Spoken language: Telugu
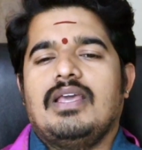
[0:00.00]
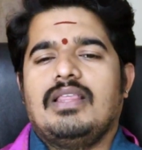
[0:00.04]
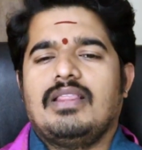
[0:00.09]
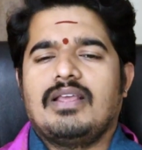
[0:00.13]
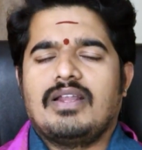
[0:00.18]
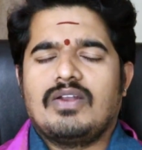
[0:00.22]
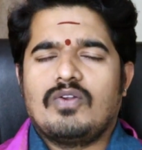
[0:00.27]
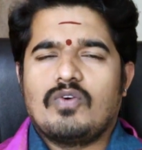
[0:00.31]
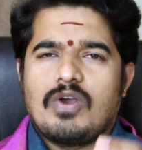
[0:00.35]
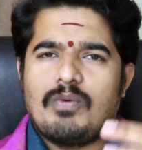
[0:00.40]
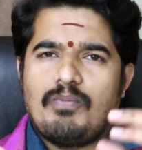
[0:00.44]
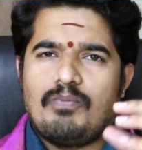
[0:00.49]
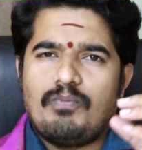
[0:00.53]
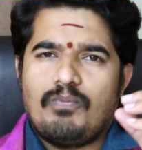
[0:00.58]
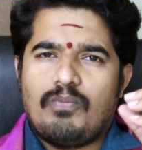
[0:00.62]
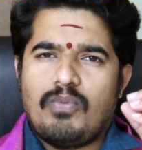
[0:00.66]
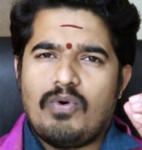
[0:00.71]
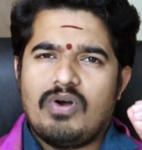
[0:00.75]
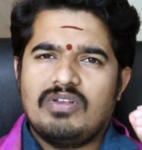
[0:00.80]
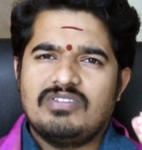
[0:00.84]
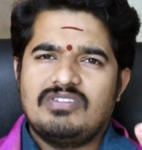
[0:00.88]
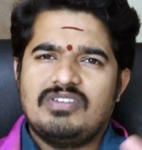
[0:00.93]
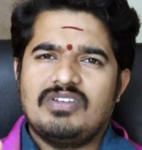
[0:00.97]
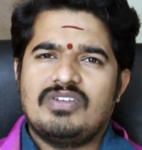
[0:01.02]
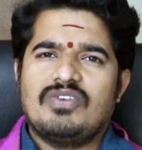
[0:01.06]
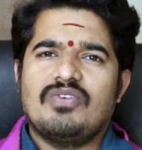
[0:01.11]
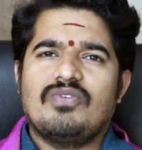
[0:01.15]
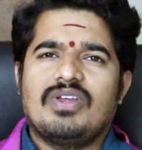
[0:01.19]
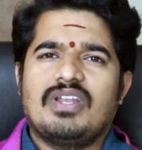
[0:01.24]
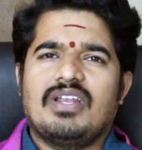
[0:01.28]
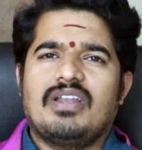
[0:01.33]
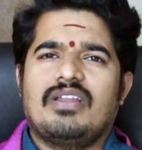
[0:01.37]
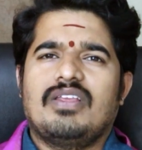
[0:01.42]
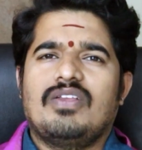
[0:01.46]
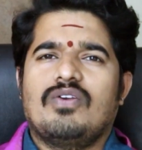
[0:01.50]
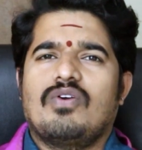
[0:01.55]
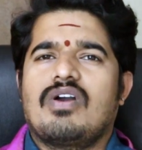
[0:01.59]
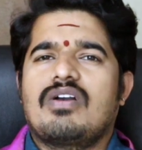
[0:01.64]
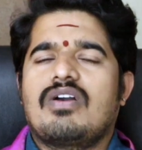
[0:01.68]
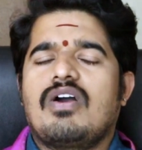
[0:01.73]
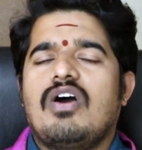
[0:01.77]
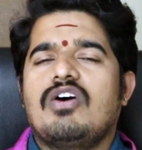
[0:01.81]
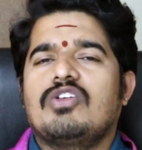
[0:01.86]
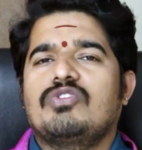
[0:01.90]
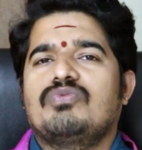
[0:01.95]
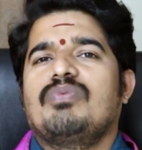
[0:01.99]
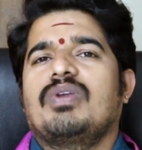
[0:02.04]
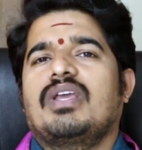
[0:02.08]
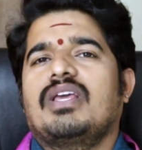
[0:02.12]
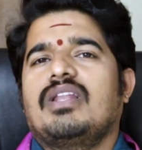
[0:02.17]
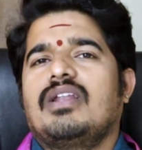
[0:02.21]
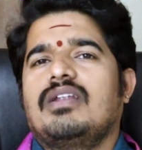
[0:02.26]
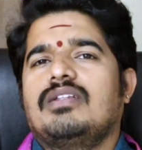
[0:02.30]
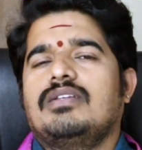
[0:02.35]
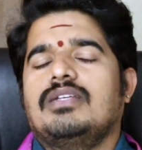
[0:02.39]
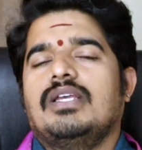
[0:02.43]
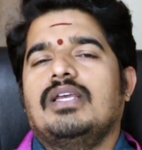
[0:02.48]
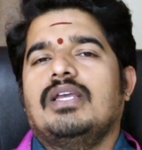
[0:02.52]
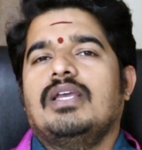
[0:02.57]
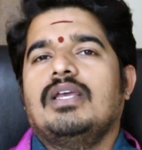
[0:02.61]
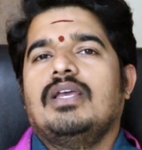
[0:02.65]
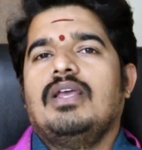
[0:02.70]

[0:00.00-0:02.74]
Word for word: ఎందుకంటే ఒక పాజిటివ్ ఎనర్జీ ఒక కాస్మిక్ ఎనర్జీ